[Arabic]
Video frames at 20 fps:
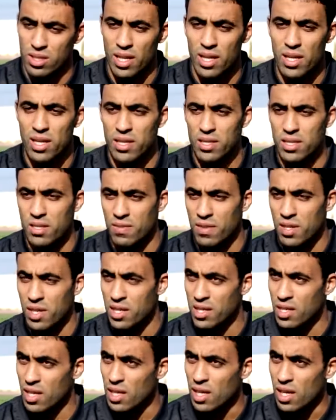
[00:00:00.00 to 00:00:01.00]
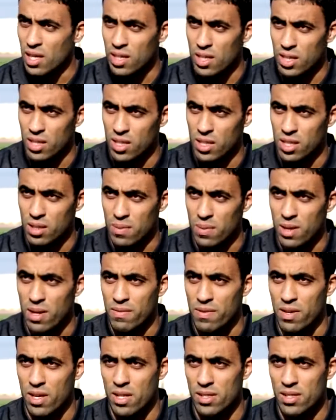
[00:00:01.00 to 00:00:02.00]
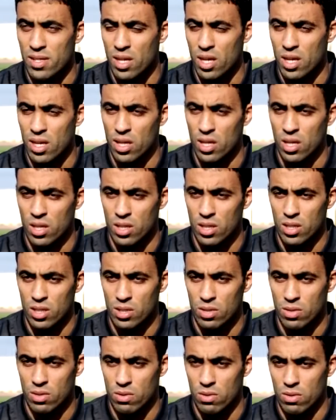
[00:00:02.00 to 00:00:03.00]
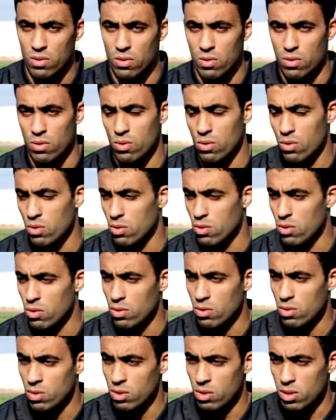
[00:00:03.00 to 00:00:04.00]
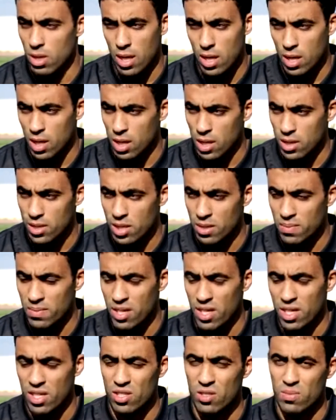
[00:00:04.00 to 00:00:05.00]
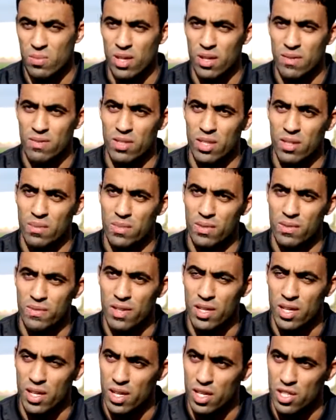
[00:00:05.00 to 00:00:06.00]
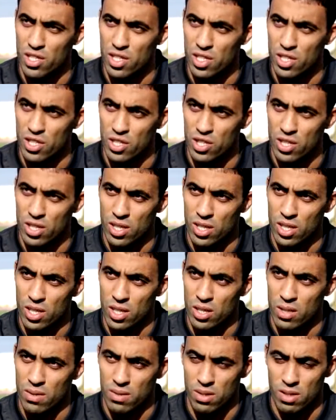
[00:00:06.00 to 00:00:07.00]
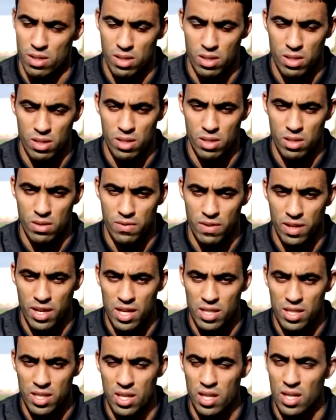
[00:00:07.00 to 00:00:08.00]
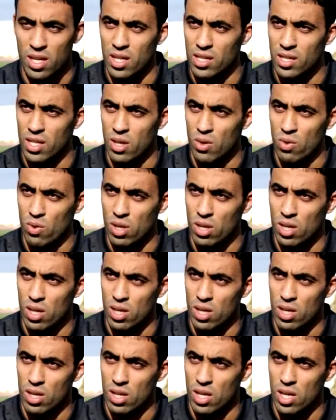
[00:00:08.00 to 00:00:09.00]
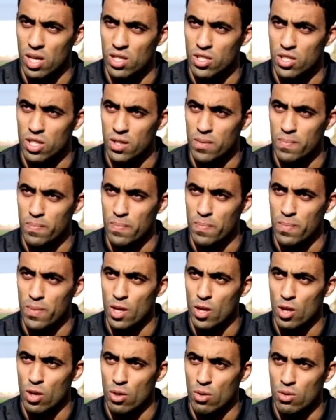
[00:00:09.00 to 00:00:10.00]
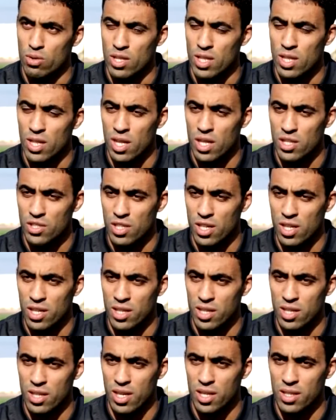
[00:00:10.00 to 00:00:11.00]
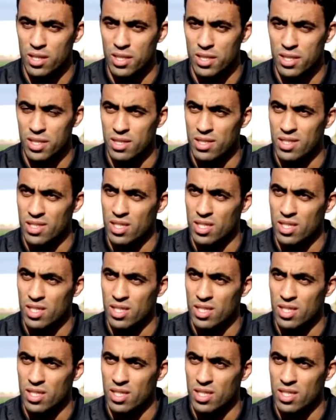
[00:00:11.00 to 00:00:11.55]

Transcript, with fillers: تغير التفكير ديالي على اني نبقى في اسيا و حقيقه ما كاينش ما افضل من فريق الجيش آه، في قطر هذه اول حاجه ثاني حاجه انني غادي